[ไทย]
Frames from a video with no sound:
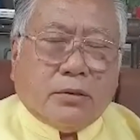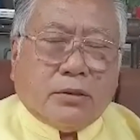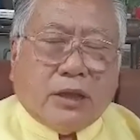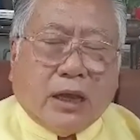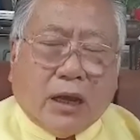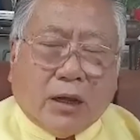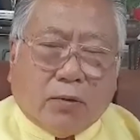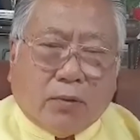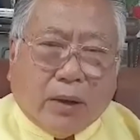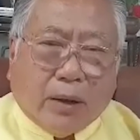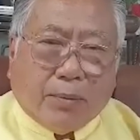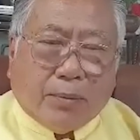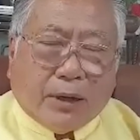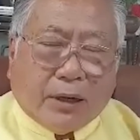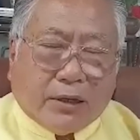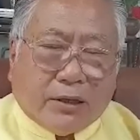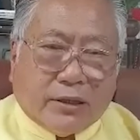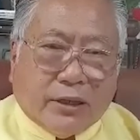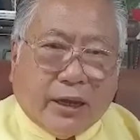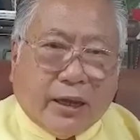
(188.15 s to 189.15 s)
สร้างความ
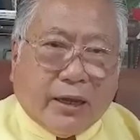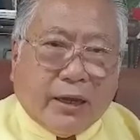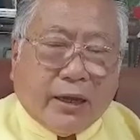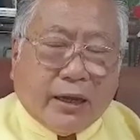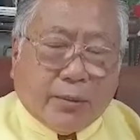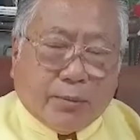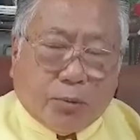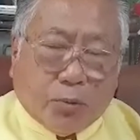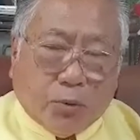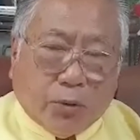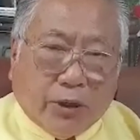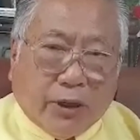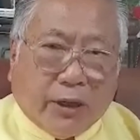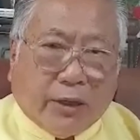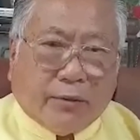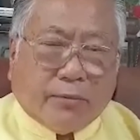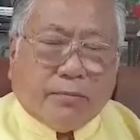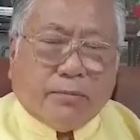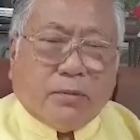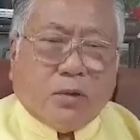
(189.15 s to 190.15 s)
ขัดแย้งให้กับตัวเอง
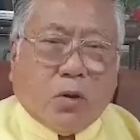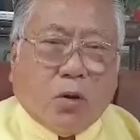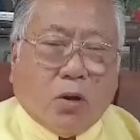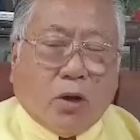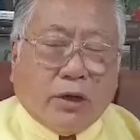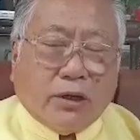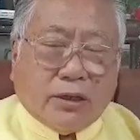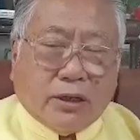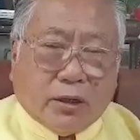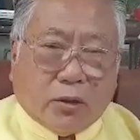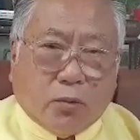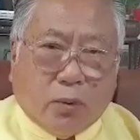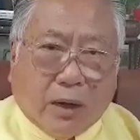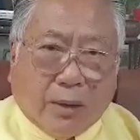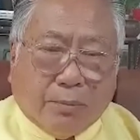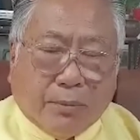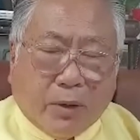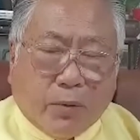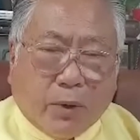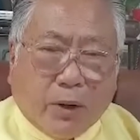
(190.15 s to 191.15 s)
ขอให้เกิดความ
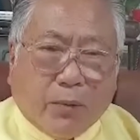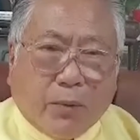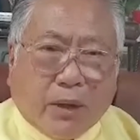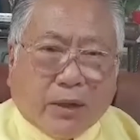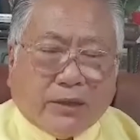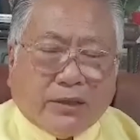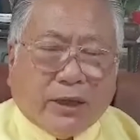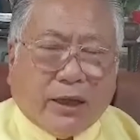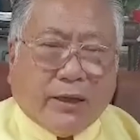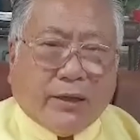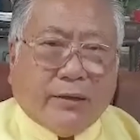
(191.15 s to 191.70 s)
ไม่ไว้วางใจ